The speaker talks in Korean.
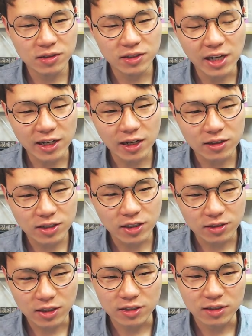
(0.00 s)
이야기하는 책은
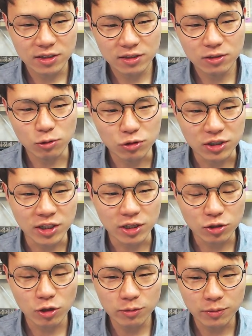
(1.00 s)
이제 저도 이 책이
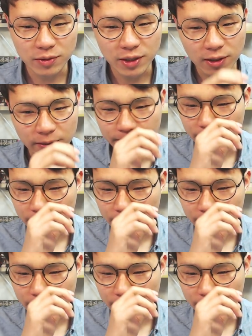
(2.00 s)
처음입니다.